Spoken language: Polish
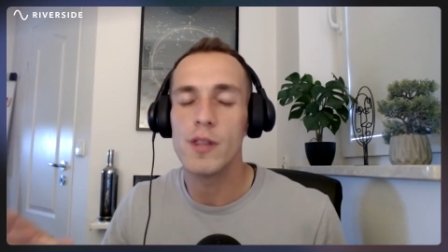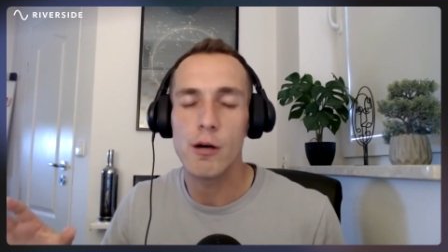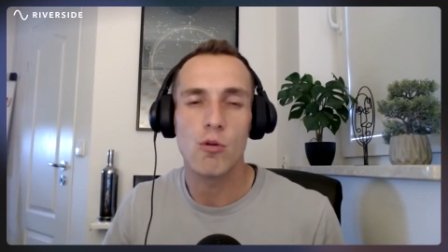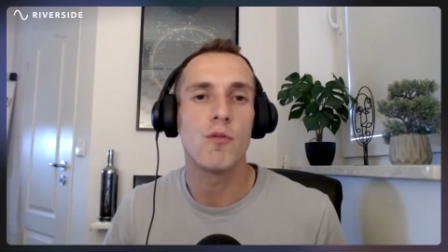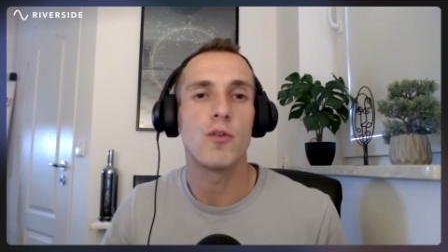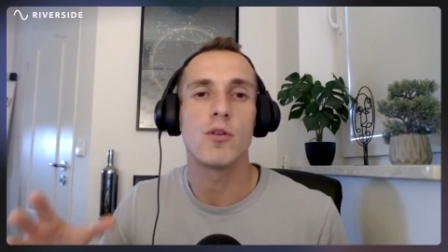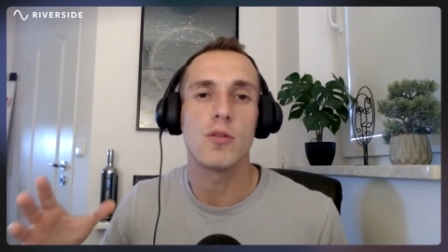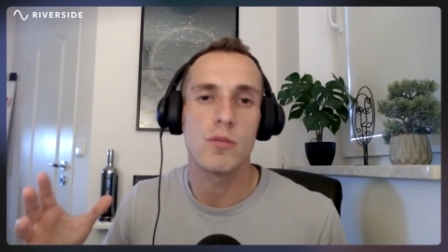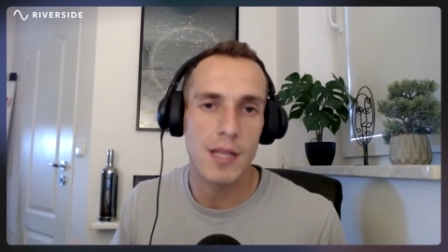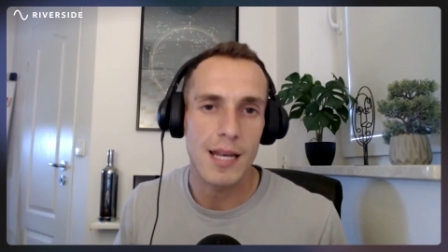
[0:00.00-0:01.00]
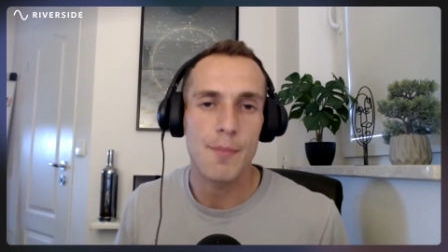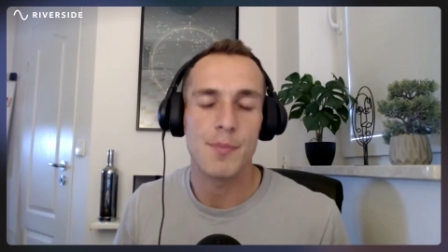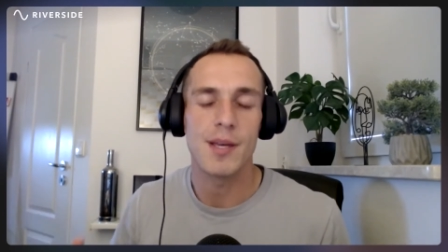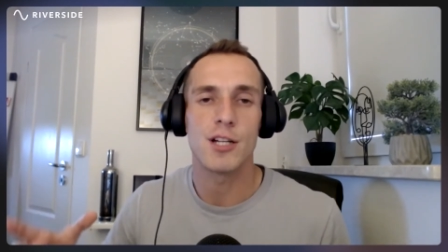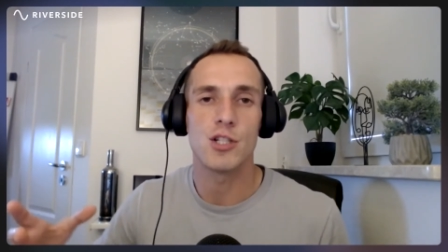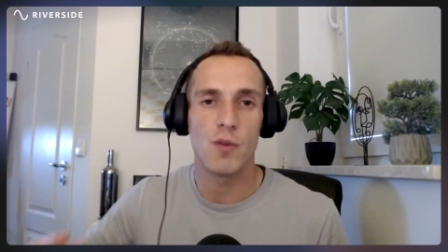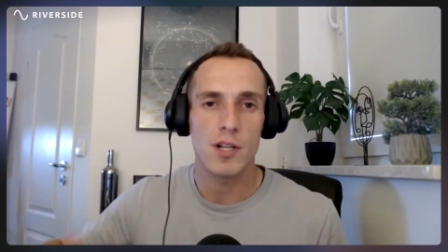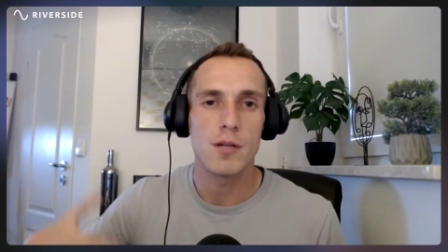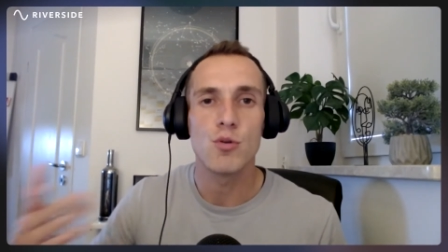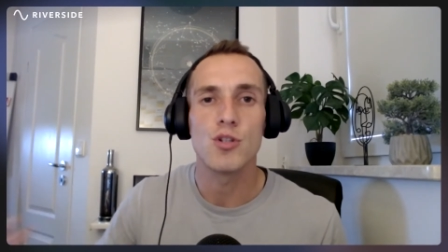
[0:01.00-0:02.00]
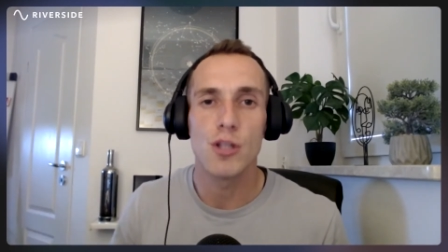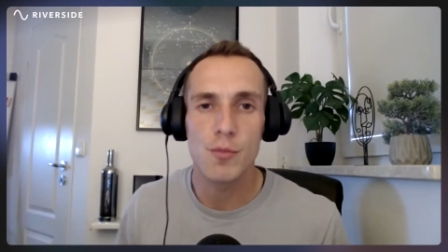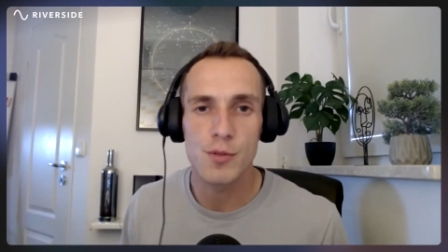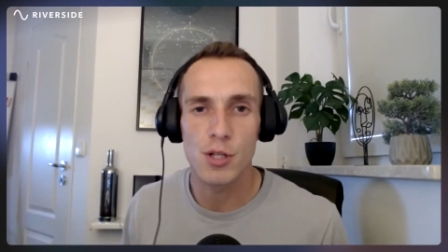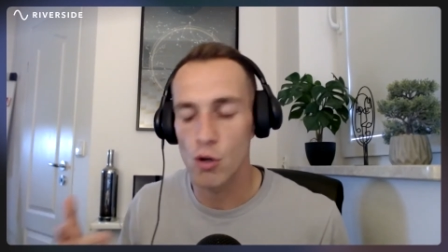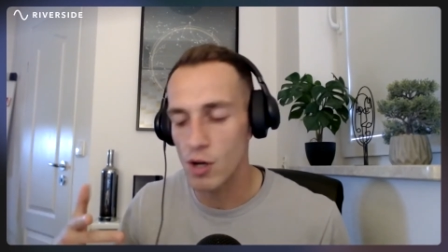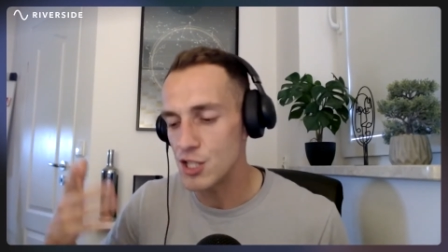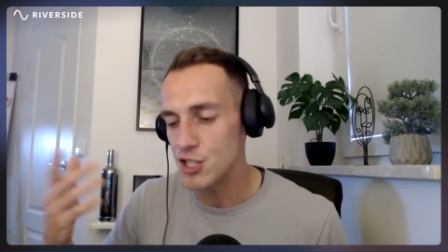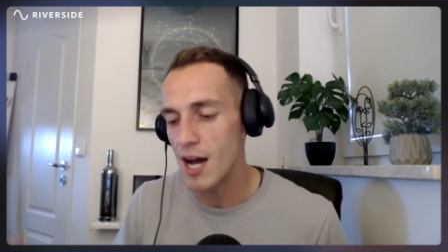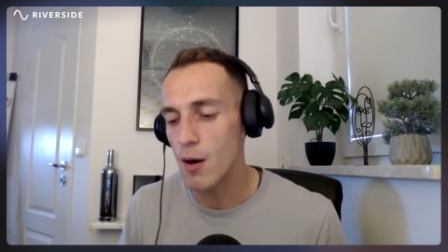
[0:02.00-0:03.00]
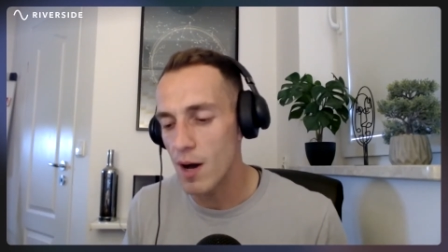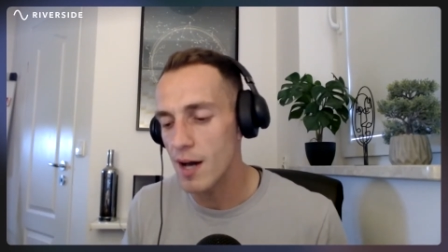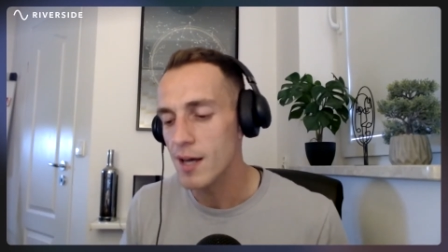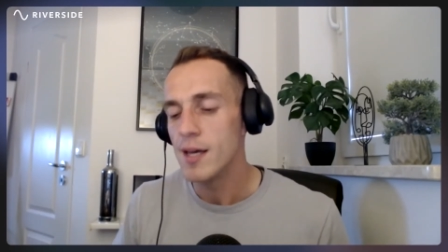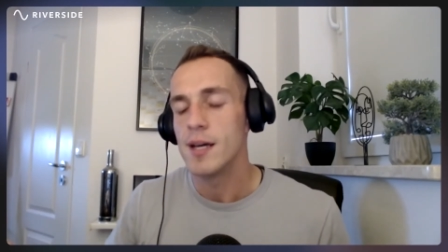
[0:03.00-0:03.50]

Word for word: naukowo terapia, czy właśnie pójście do psychologa działa,